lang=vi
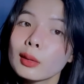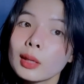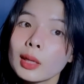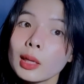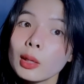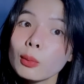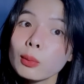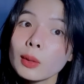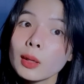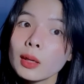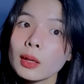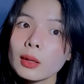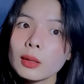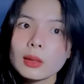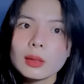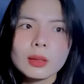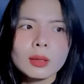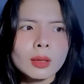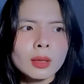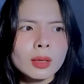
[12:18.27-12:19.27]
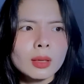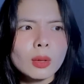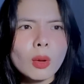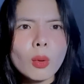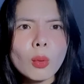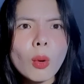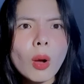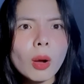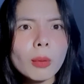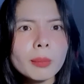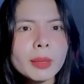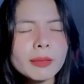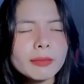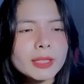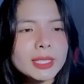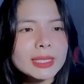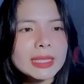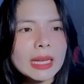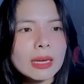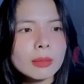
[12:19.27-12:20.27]
cái lúc đó cô cũng không biết
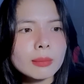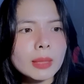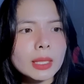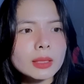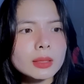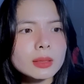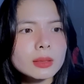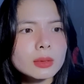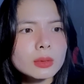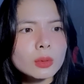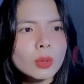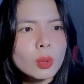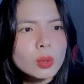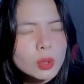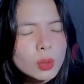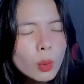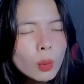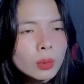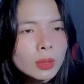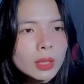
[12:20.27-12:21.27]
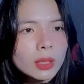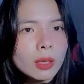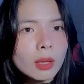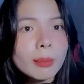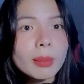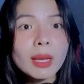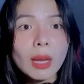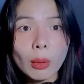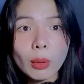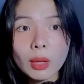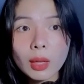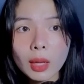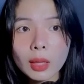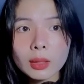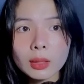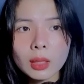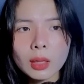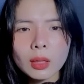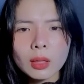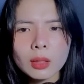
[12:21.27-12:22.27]
vì sao mà cô xuống thì nó mới nổi lên
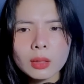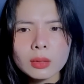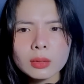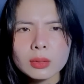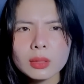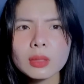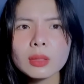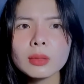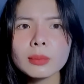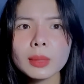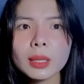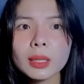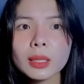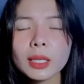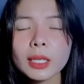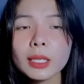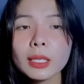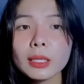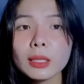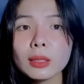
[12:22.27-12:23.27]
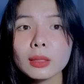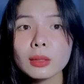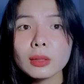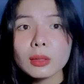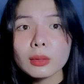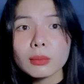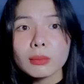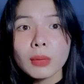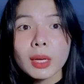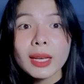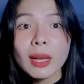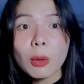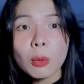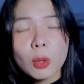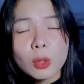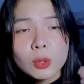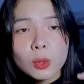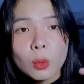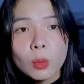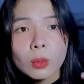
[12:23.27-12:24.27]
chứ mà khi mới đầu cô
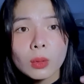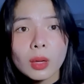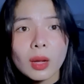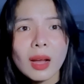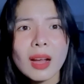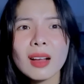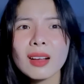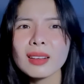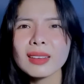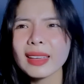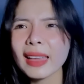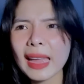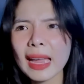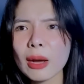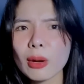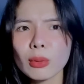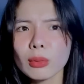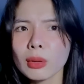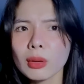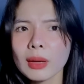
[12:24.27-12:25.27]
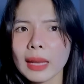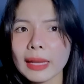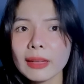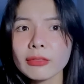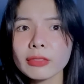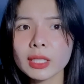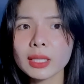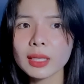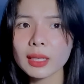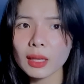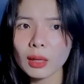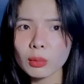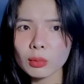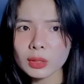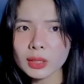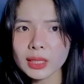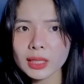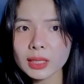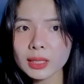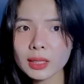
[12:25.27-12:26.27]
xuống á cái ao nó láng phình là không có
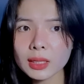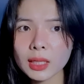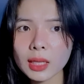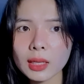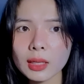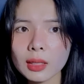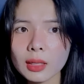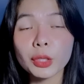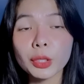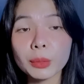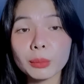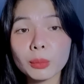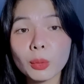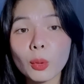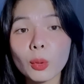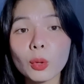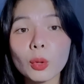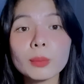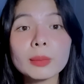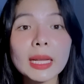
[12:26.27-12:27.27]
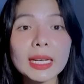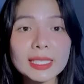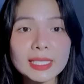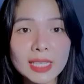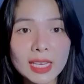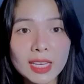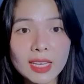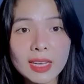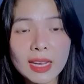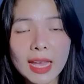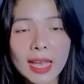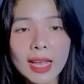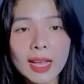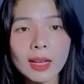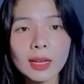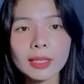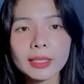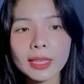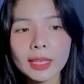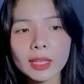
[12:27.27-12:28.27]
gì hết trơn á chuyện buồn cũng đã xảy ra
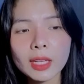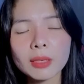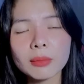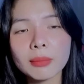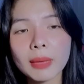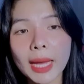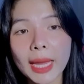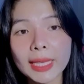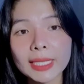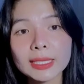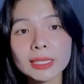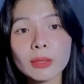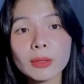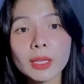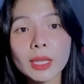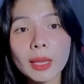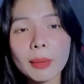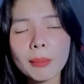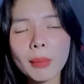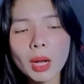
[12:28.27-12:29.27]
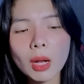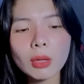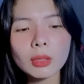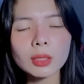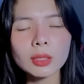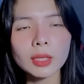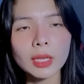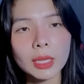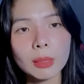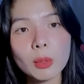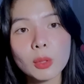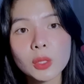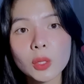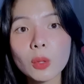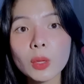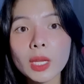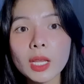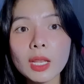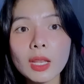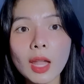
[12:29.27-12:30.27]
gia đình bạn sau khi em mất có thực hiện một
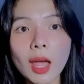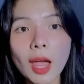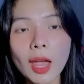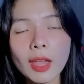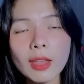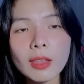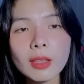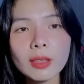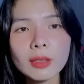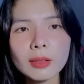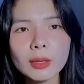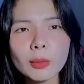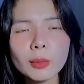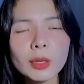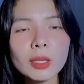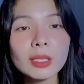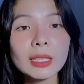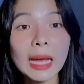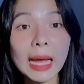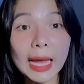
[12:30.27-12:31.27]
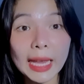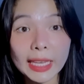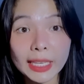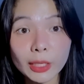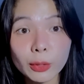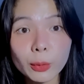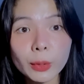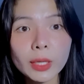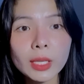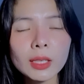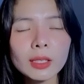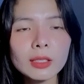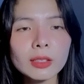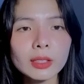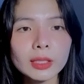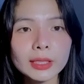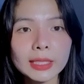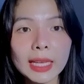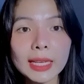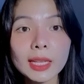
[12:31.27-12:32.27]
số nghi lễ giống như thầy khuyên
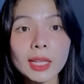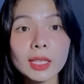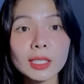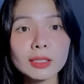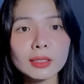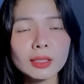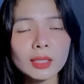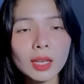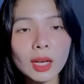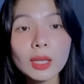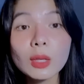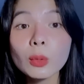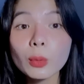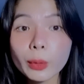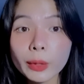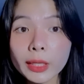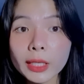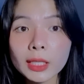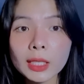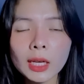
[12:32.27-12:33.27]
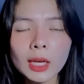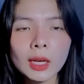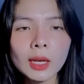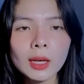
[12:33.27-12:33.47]
người gia đình người lớn khuyên